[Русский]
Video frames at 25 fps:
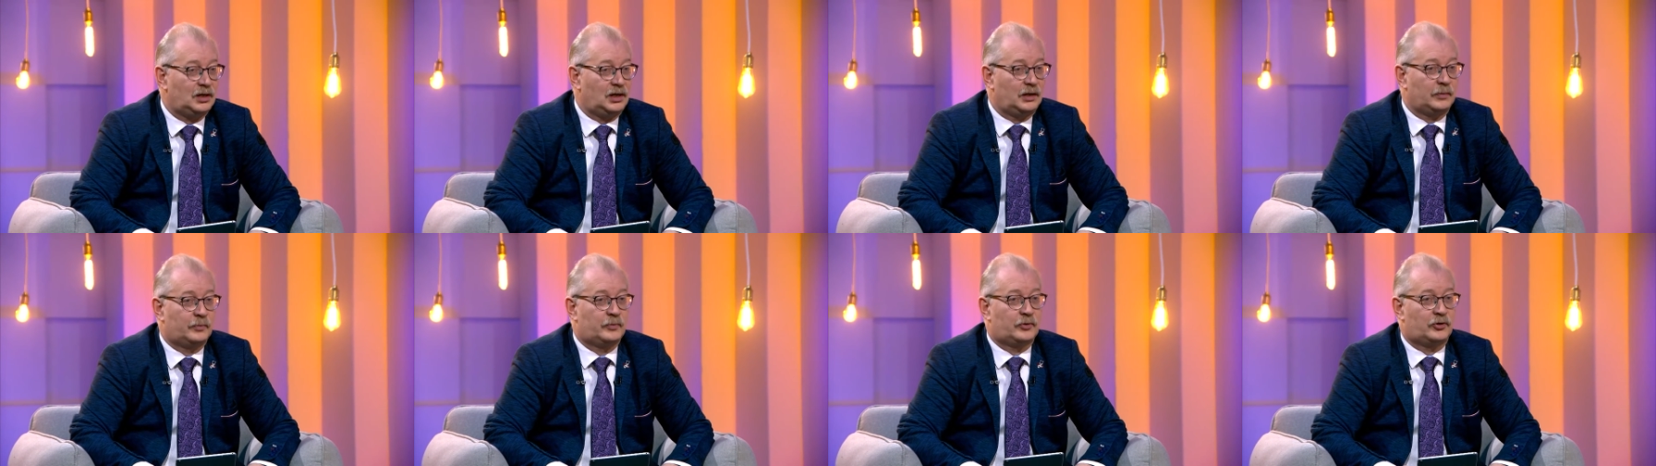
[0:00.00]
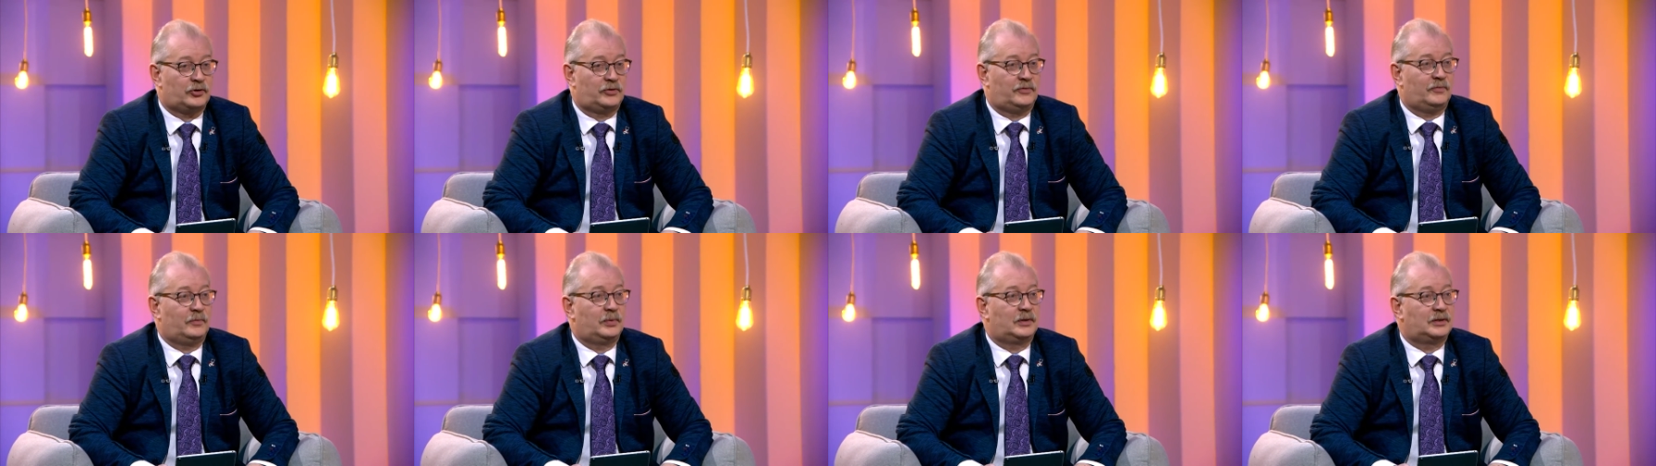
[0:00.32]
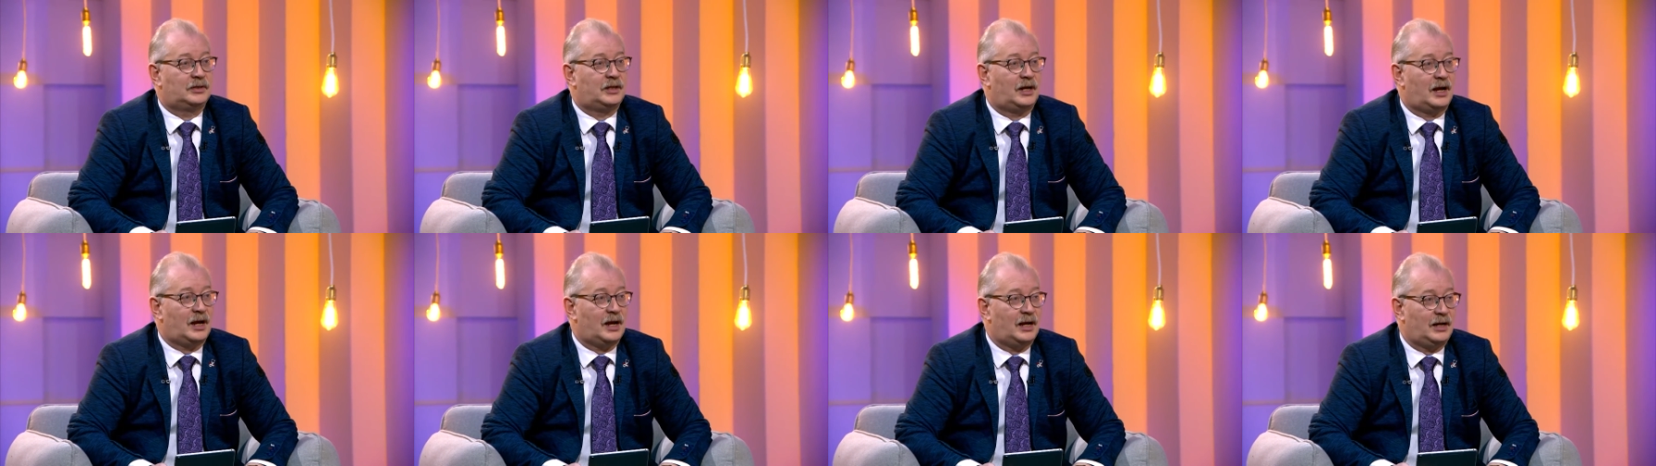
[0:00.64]
или
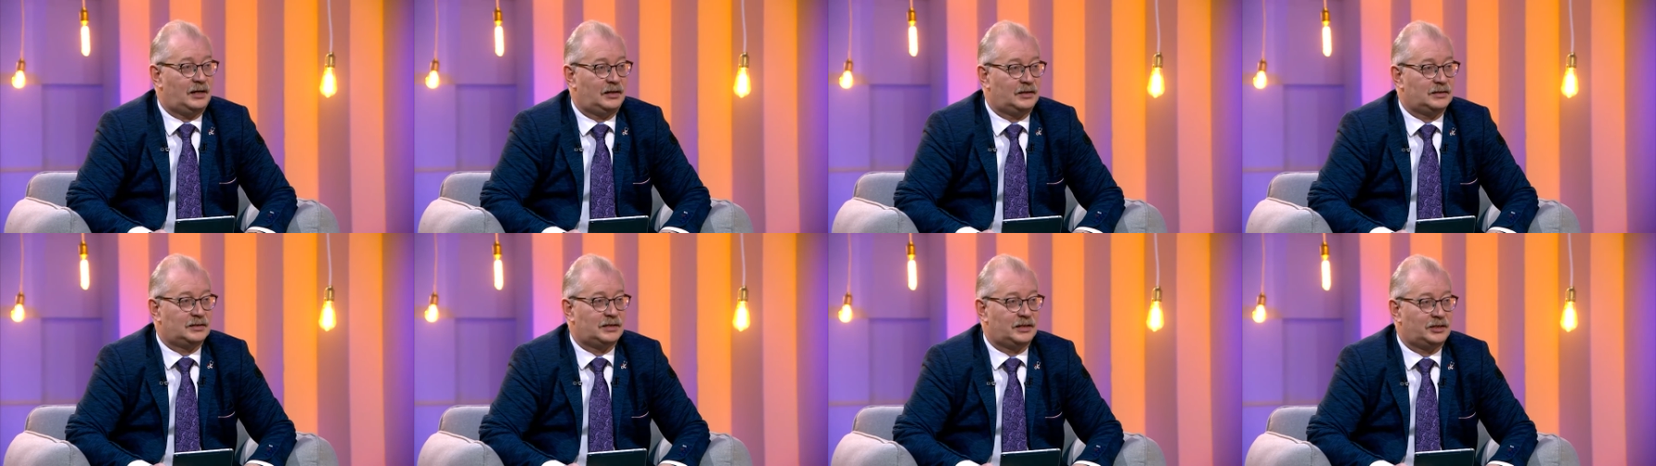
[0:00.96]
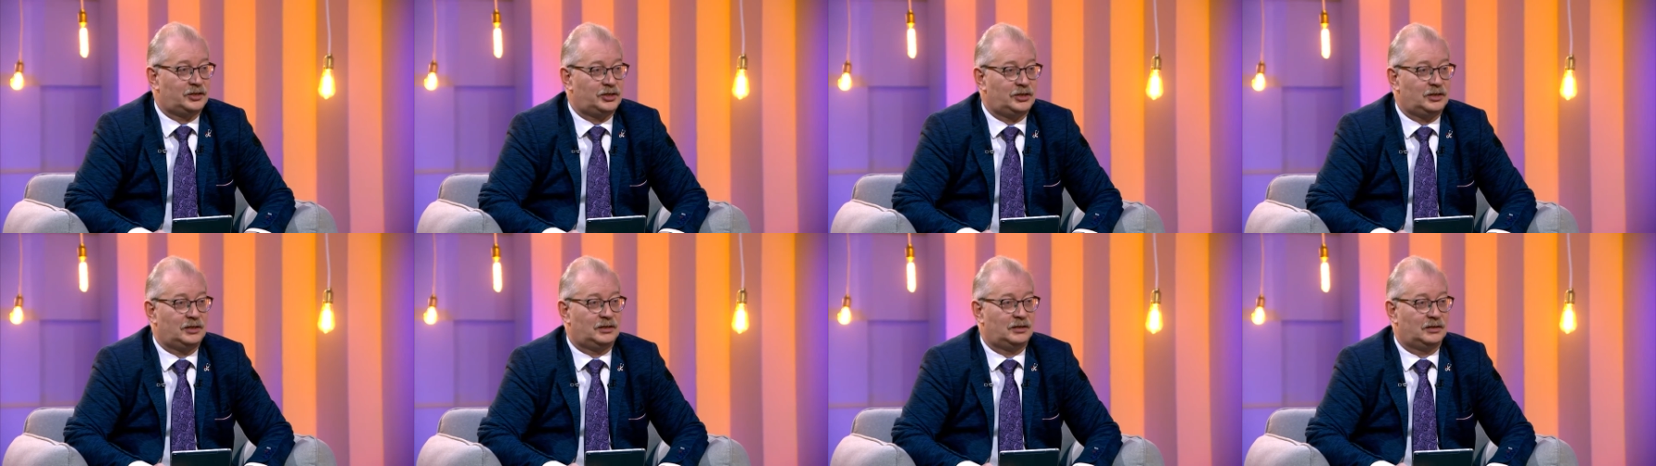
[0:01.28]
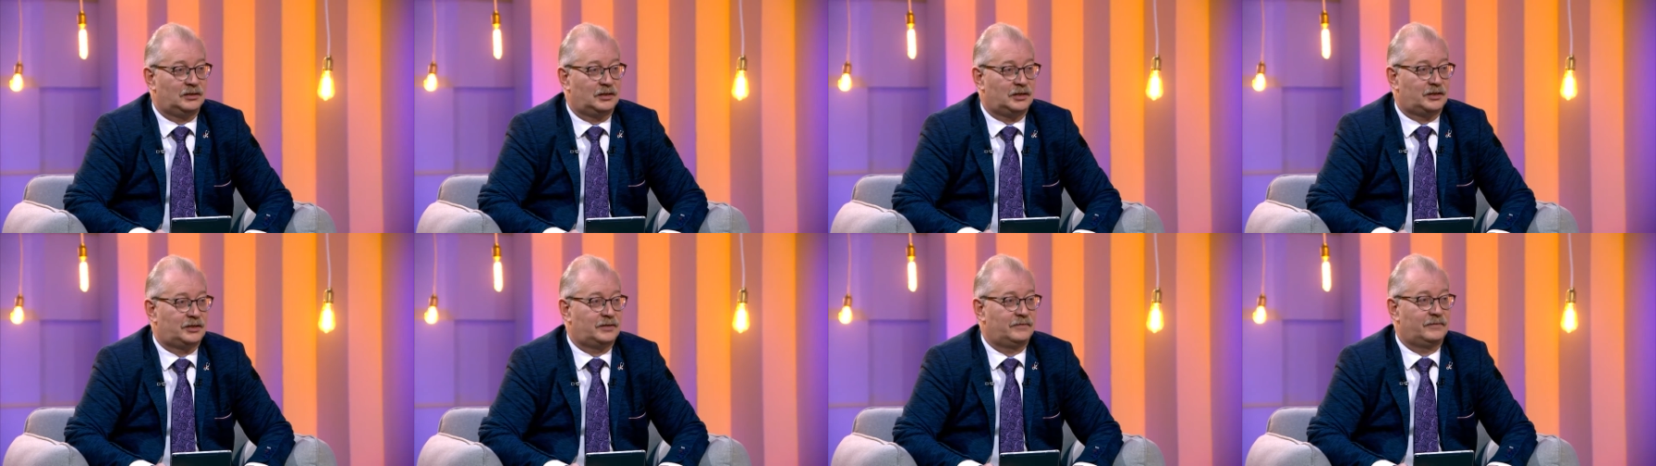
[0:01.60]
противобактериальной защите
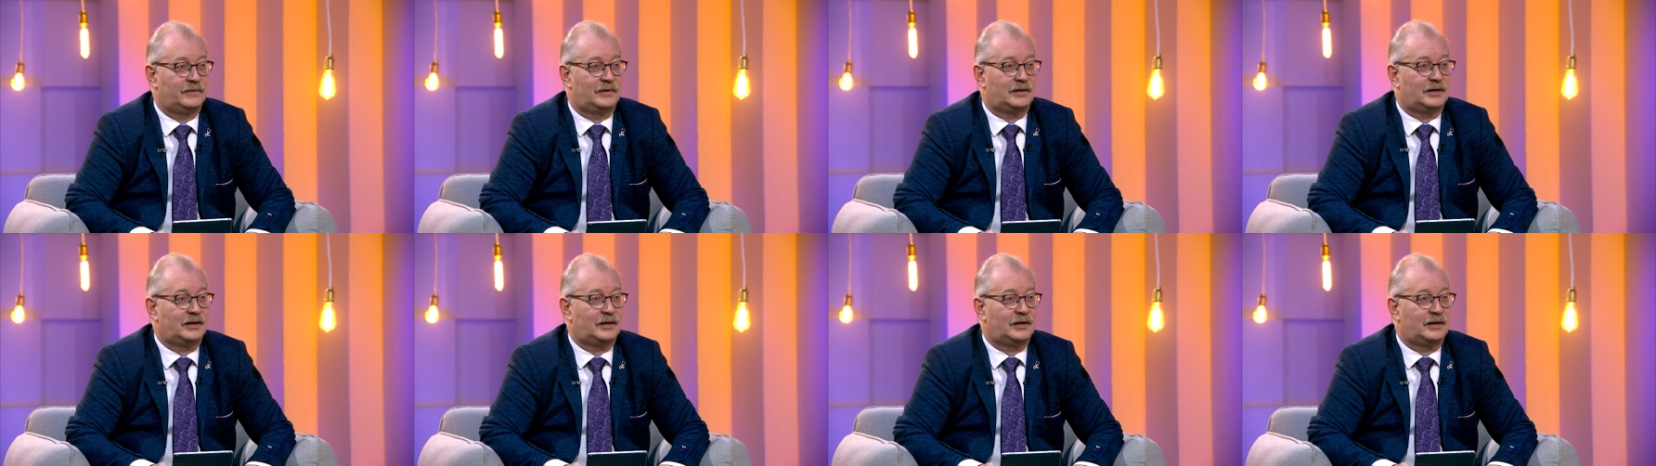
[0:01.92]
нашего